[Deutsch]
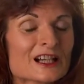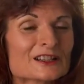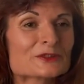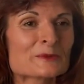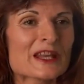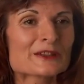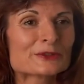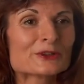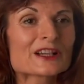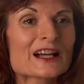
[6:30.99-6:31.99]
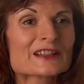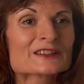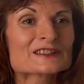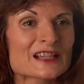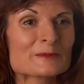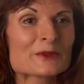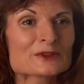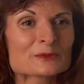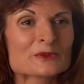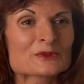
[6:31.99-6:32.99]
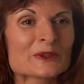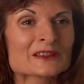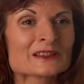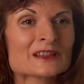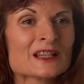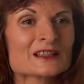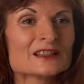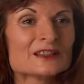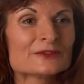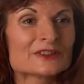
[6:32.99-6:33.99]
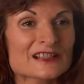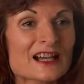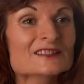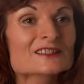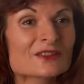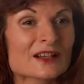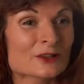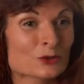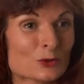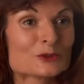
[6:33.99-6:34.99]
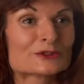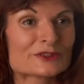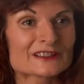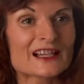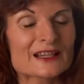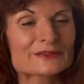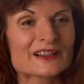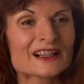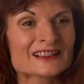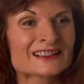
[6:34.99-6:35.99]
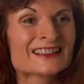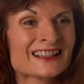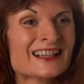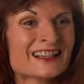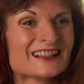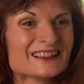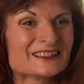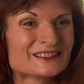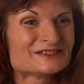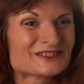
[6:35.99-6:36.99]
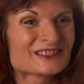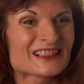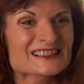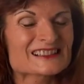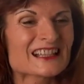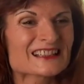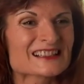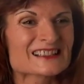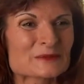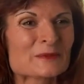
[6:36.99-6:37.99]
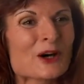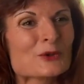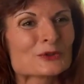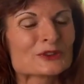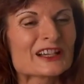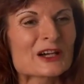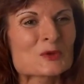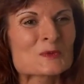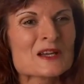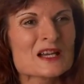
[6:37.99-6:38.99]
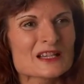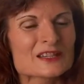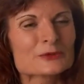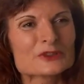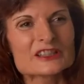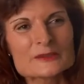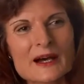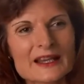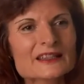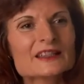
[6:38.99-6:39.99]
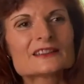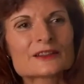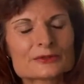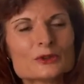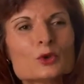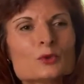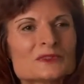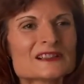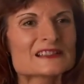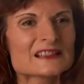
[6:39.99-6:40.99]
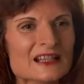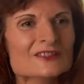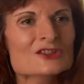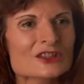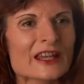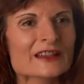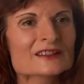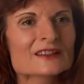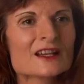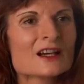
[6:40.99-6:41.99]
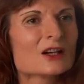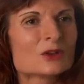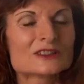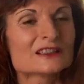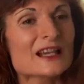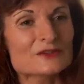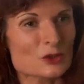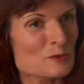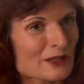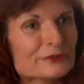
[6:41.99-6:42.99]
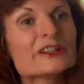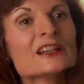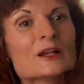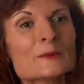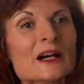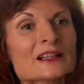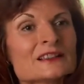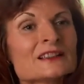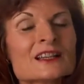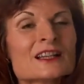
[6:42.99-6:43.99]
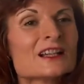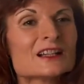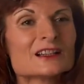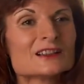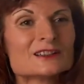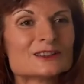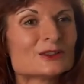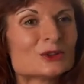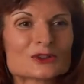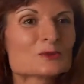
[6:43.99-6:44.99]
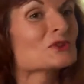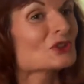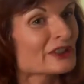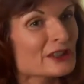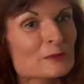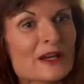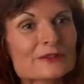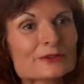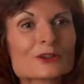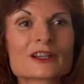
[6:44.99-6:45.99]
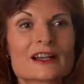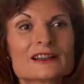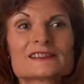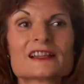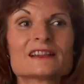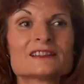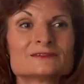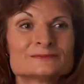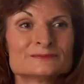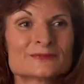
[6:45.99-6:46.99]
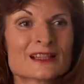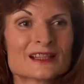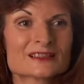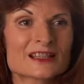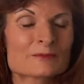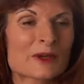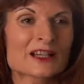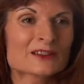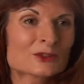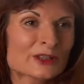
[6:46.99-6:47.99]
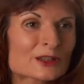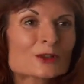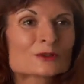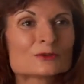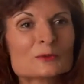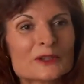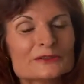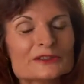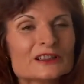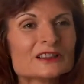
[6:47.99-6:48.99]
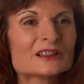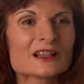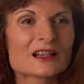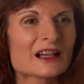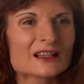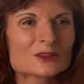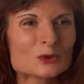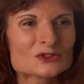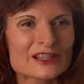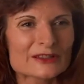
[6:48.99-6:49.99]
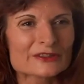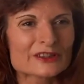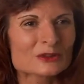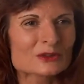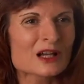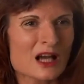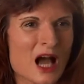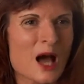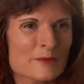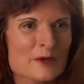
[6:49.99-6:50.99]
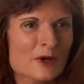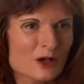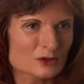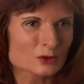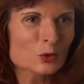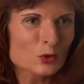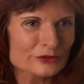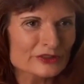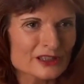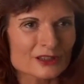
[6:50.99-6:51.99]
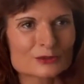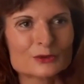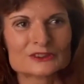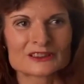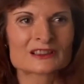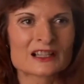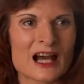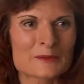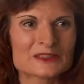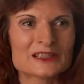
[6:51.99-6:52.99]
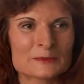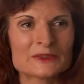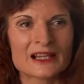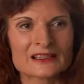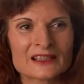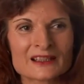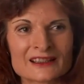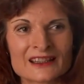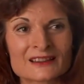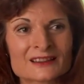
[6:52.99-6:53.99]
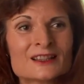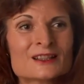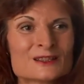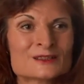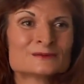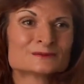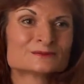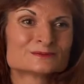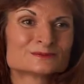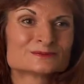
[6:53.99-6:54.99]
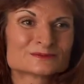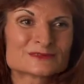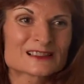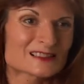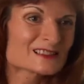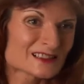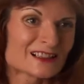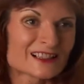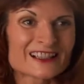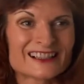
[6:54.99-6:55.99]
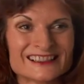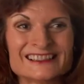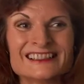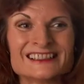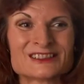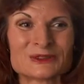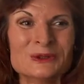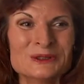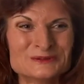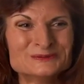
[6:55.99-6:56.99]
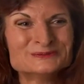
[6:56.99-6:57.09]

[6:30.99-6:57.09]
Also wenn man erfolgreich sein möchte, muss man die Versagensquote verdreifachen. Äh, und das zeigt das eben auf. Und darum, ich würde lieber ein Kind dafür loben, das sich anstrengt, und dann darf es auch mal einen Fehler machen äh, und es muss auch nicht immer erfolgreich sein. Denn man kann hingucken, wo man will. Äh, alle großen Erfindungen haben immer auch eine hohe Fehlerquote gehabt, die damit einherging. Das ist in der Realität so.